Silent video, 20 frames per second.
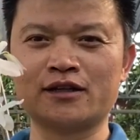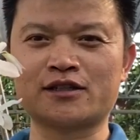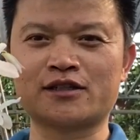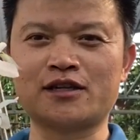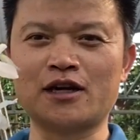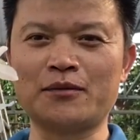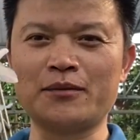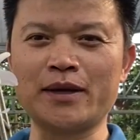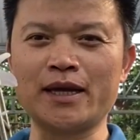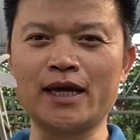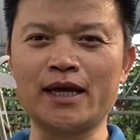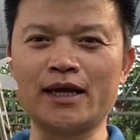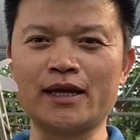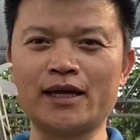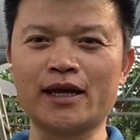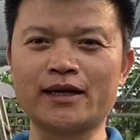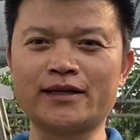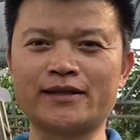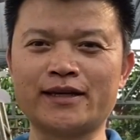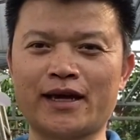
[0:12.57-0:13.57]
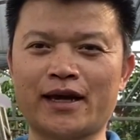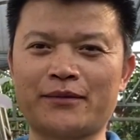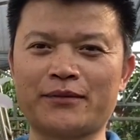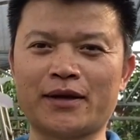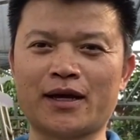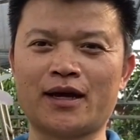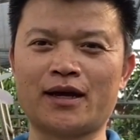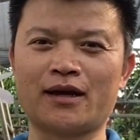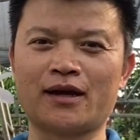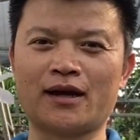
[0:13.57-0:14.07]
sơ mi nhé anh chị em
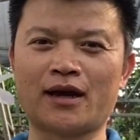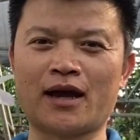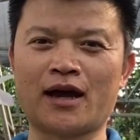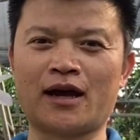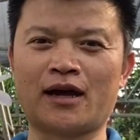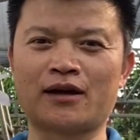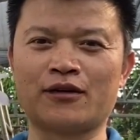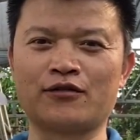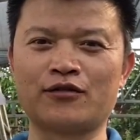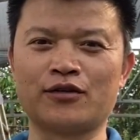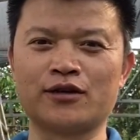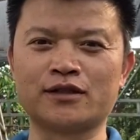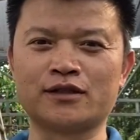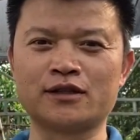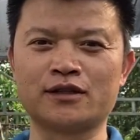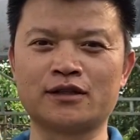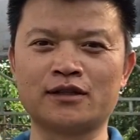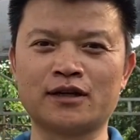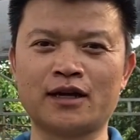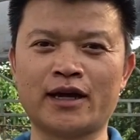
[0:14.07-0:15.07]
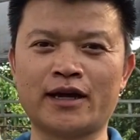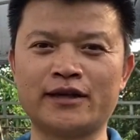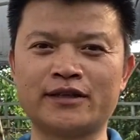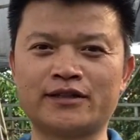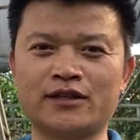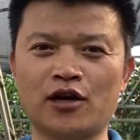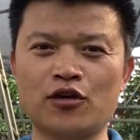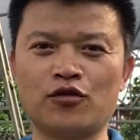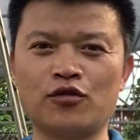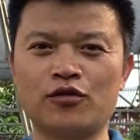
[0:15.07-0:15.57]
nhé Hàng của rừng Lai
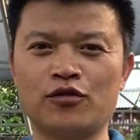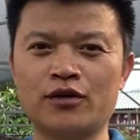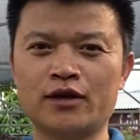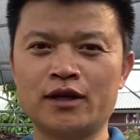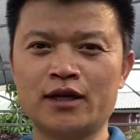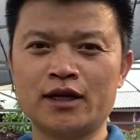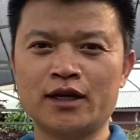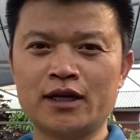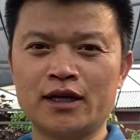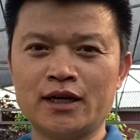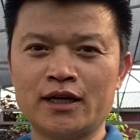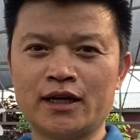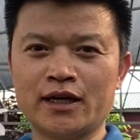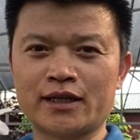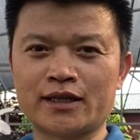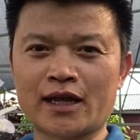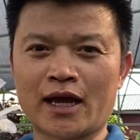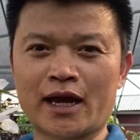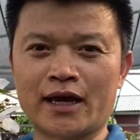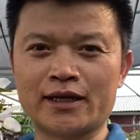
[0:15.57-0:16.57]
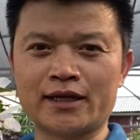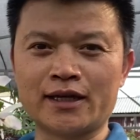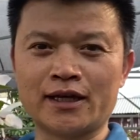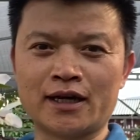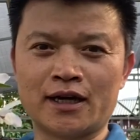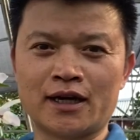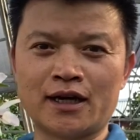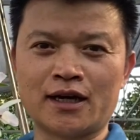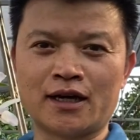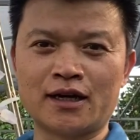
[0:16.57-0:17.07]
Châu Hiện tại thì
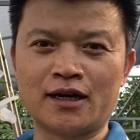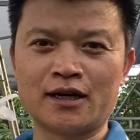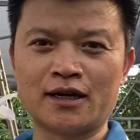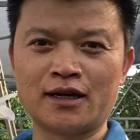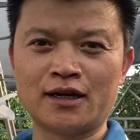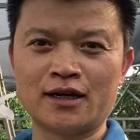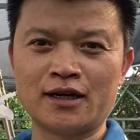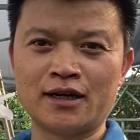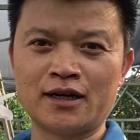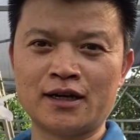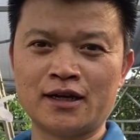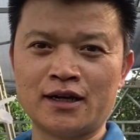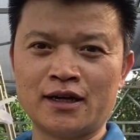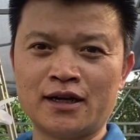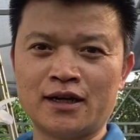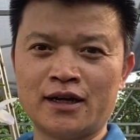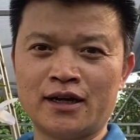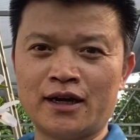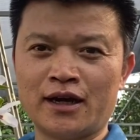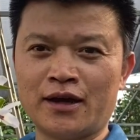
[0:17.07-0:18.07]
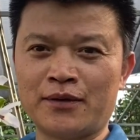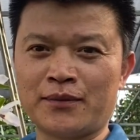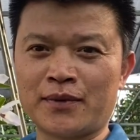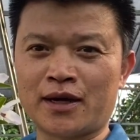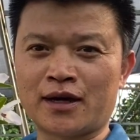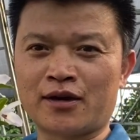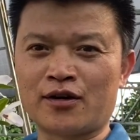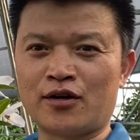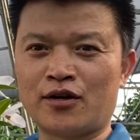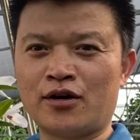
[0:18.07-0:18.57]
à, em đang
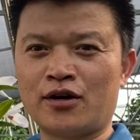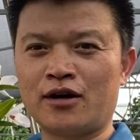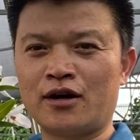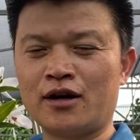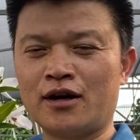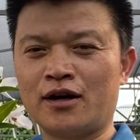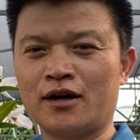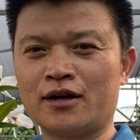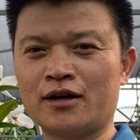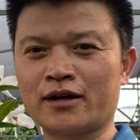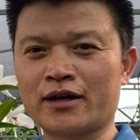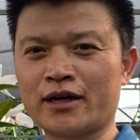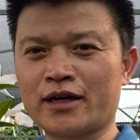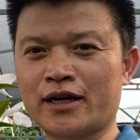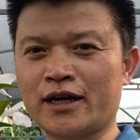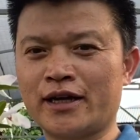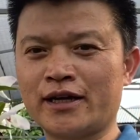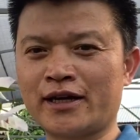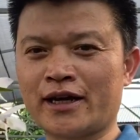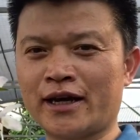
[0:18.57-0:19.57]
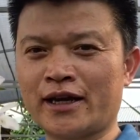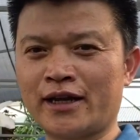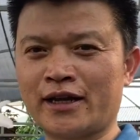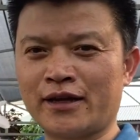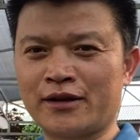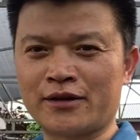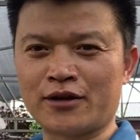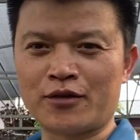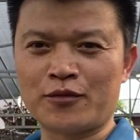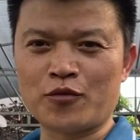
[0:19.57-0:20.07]
có cái cây này để
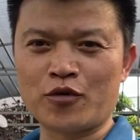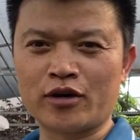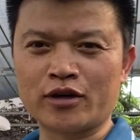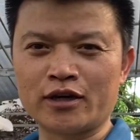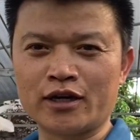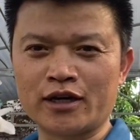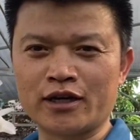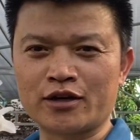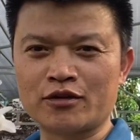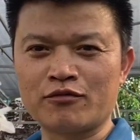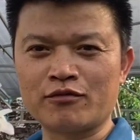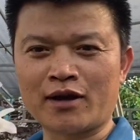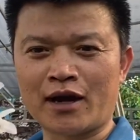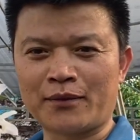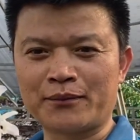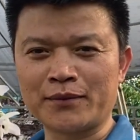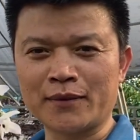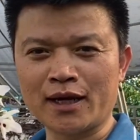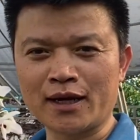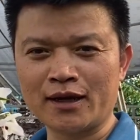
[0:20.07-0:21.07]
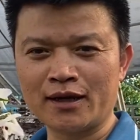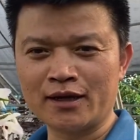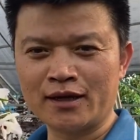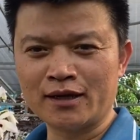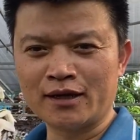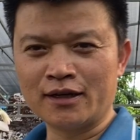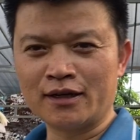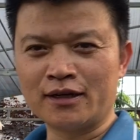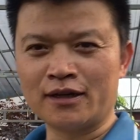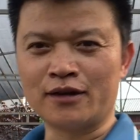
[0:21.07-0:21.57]
cho mọi người cùng ngắm nhé
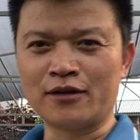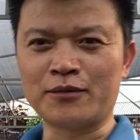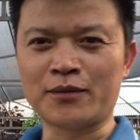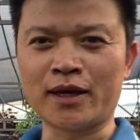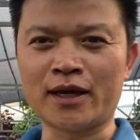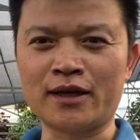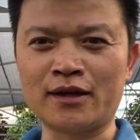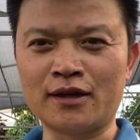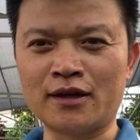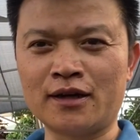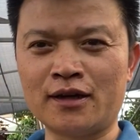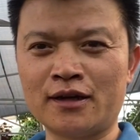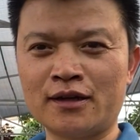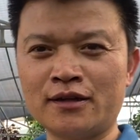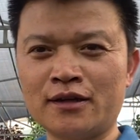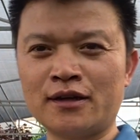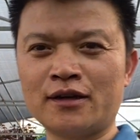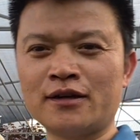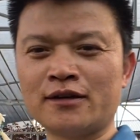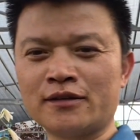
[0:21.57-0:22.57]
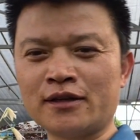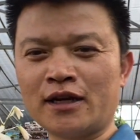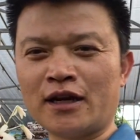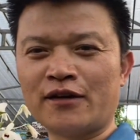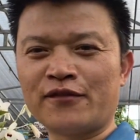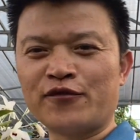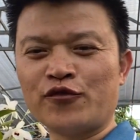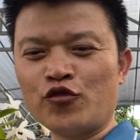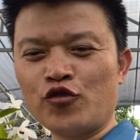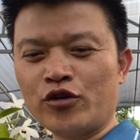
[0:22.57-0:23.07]
thì Hôm nay à, rất là
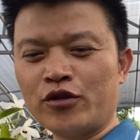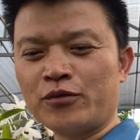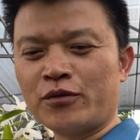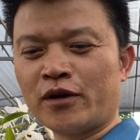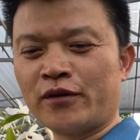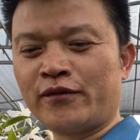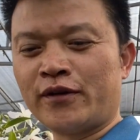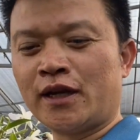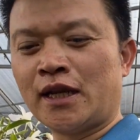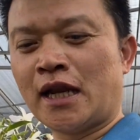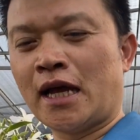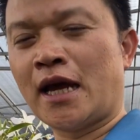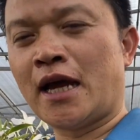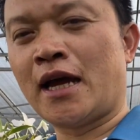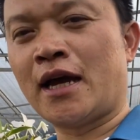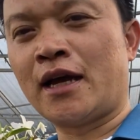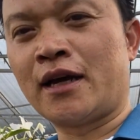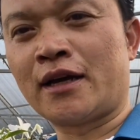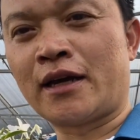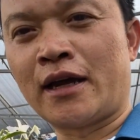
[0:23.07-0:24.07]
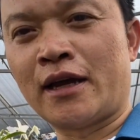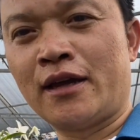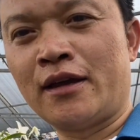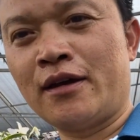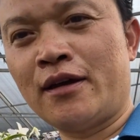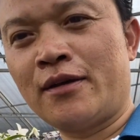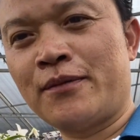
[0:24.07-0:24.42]
vui bởi vì là cái